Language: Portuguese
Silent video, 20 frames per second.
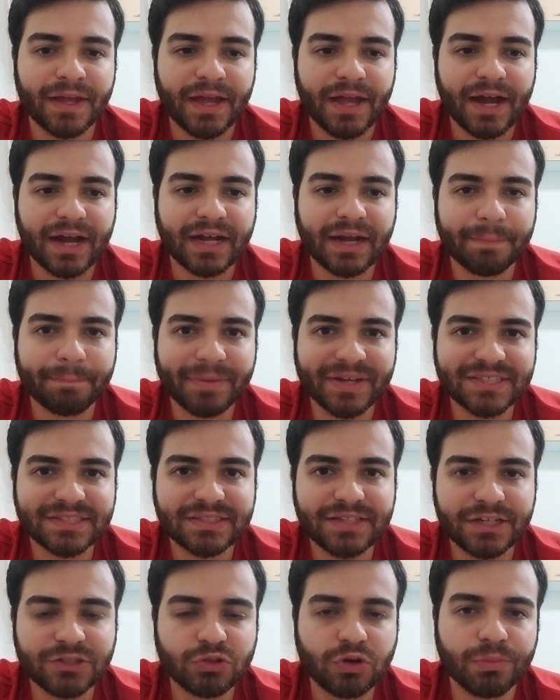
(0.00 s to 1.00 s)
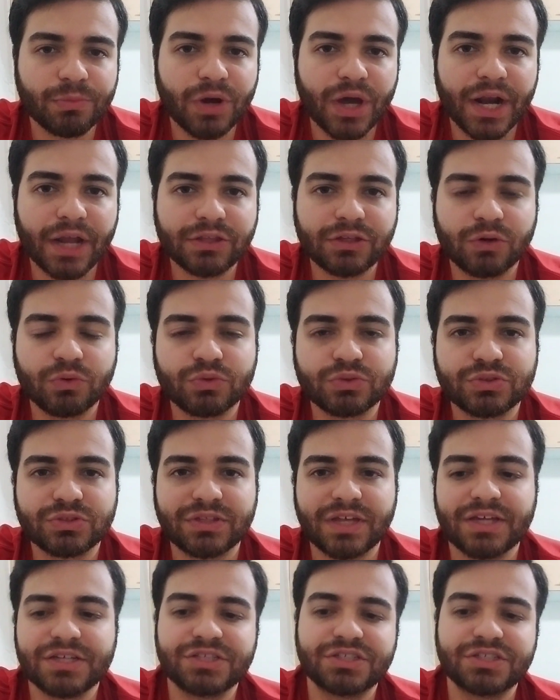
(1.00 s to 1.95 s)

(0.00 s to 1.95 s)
a capacidade como o Renato Augusto tem